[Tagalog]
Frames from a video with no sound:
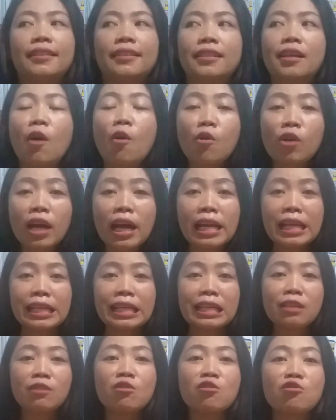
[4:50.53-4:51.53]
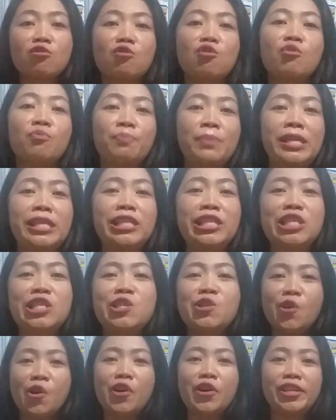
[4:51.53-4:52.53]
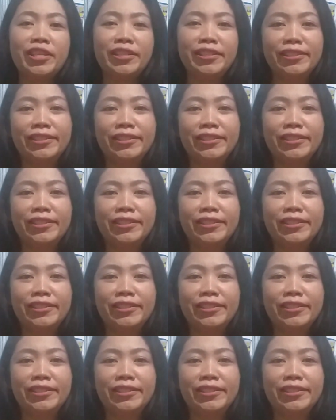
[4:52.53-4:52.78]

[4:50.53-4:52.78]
kaugalingong opinion